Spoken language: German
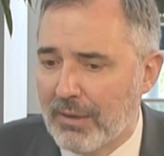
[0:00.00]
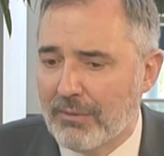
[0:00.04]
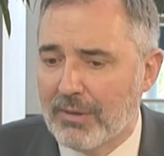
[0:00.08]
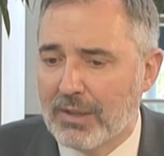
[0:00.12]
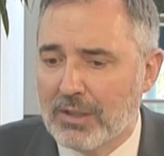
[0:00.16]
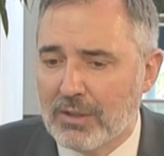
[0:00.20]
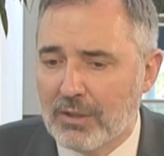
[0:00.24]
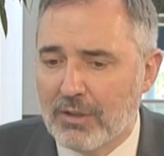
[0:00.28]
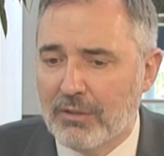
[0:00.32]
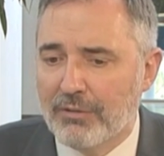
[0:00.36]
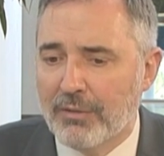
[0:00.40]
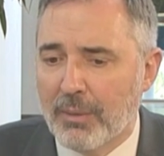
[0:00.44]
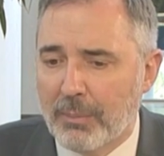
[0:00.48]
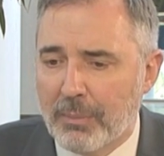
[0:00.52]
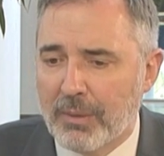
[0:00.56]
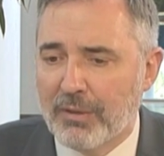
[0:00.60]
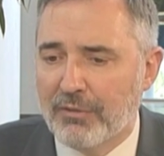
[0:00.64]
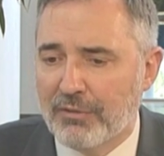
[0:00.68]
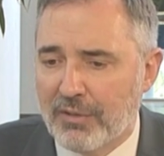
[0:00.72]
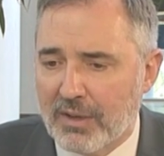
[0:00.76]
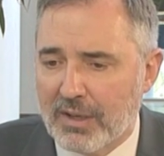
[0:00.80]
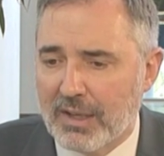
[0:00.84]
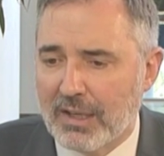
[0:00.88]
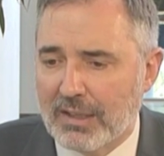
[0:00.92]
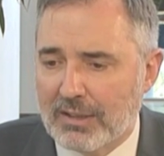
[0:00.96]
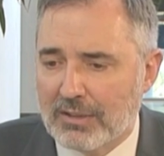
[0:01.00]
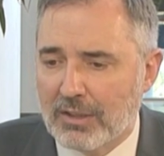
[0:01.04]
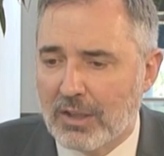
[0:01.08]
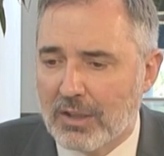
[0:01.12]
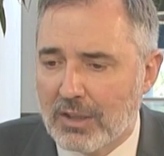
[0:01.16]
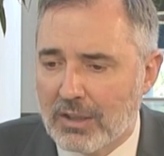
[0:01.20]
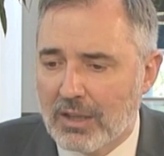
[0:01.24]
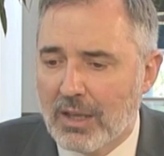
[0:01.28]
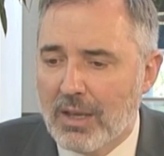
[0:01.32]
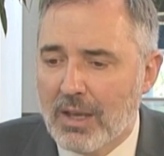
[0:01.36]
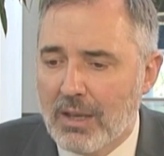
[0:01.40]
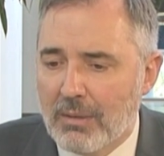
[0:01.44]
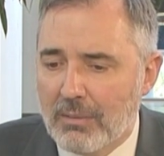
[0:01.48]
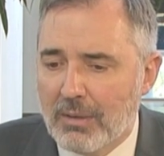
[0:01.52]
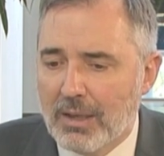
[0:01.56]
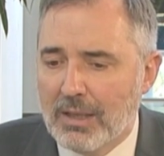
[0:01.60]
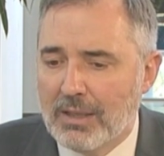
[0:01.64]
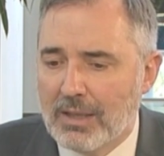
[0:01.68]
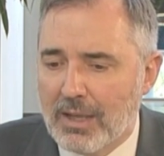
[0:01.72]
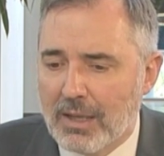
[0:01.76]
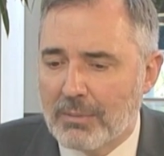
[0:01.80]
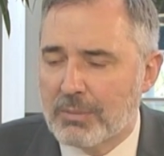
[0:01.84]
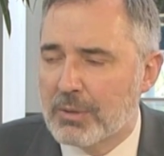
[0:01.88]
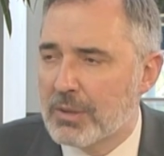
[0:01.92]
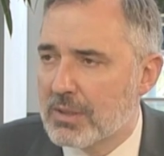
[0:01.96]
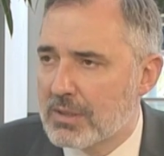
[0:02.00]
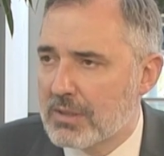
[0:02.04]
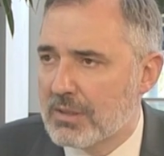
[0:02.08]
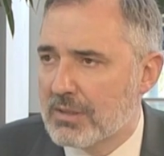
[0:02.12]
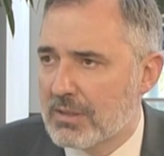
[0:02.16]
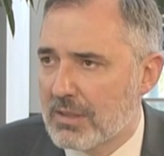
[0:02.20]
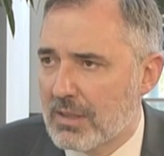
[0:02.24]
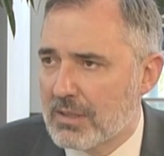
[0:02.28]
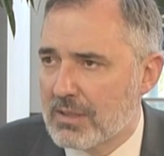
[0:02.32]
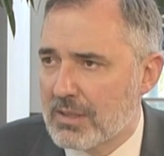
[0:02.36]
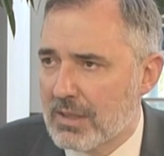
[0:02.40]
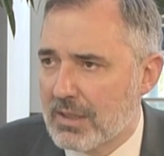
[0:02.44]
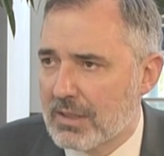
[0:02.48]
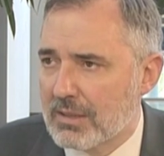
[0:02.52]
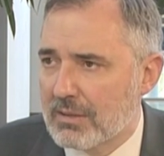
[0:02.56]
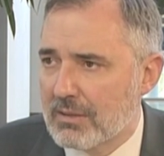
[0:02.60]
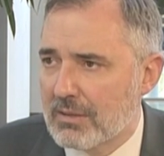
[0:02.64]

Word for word: weil die ÖVP verrät euch innerhalb kürzester Zeit.